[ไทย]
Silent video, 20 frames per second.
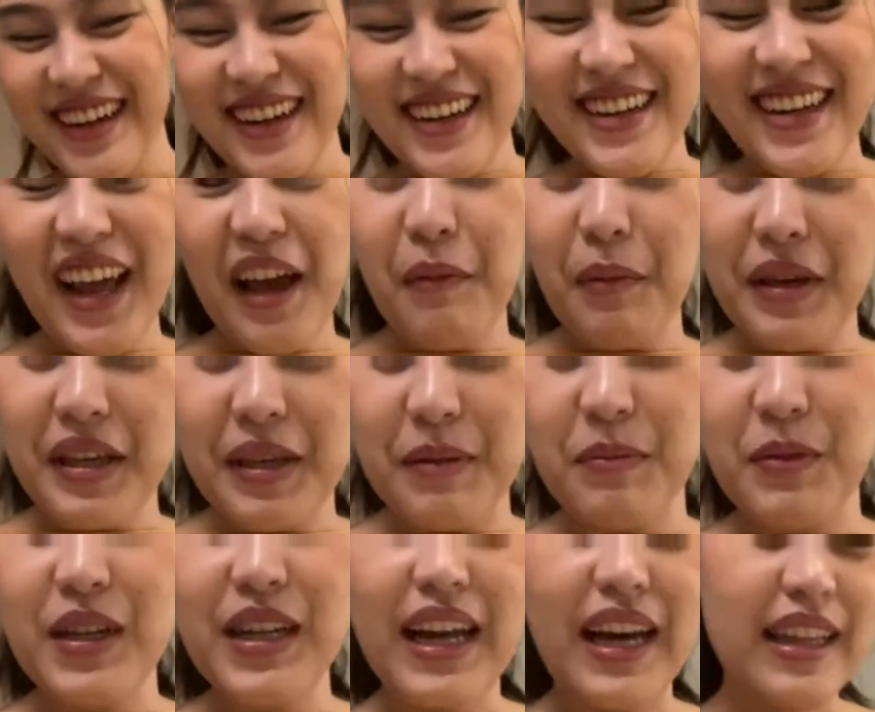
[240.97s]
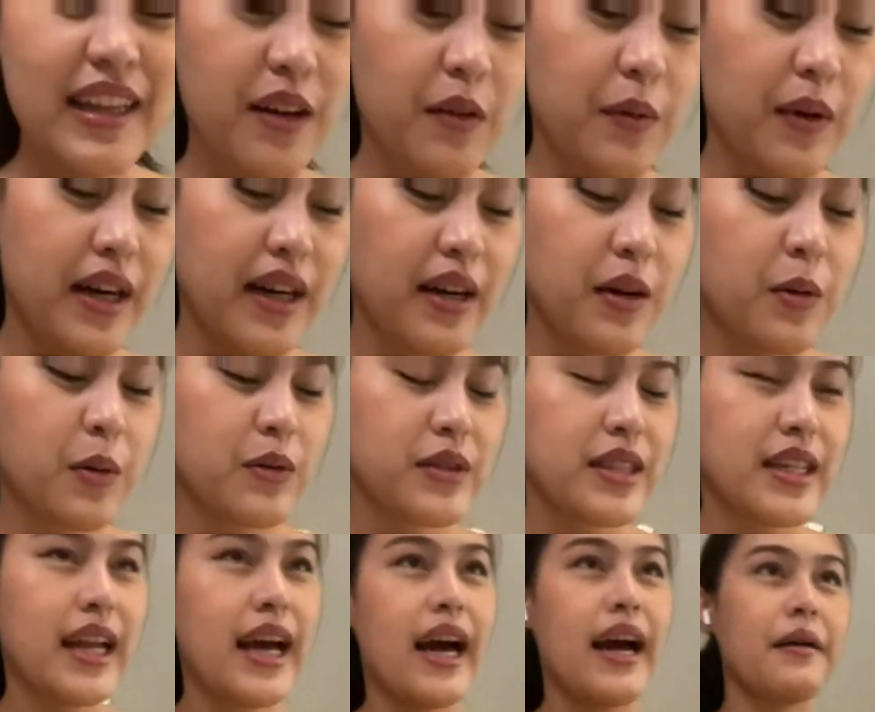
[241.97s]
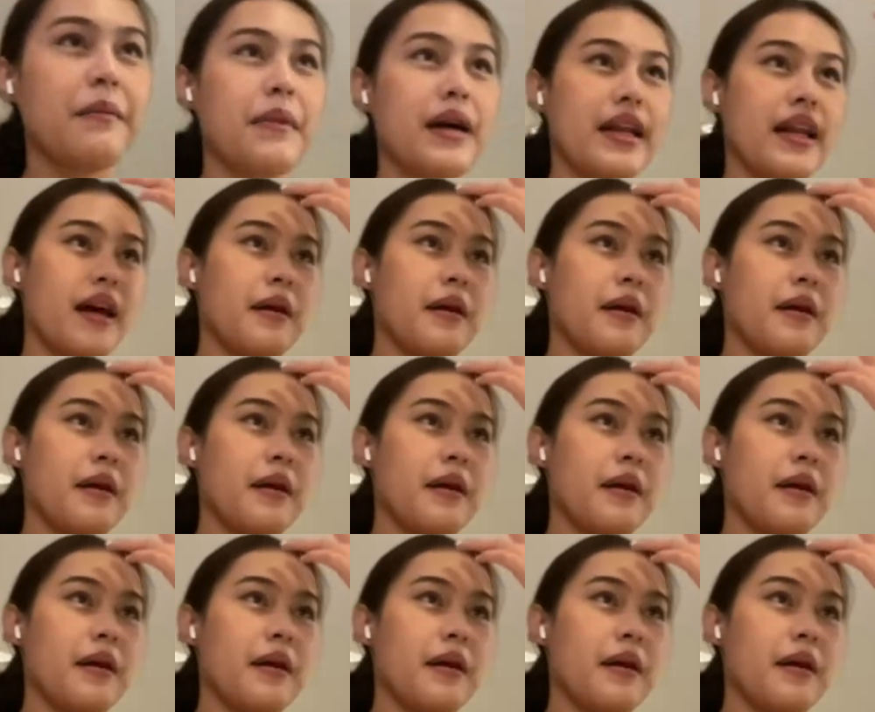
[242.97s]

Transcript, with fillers: ได้ไปยิมด้วยนะแต่ว่าคงจะถ่ายมาได้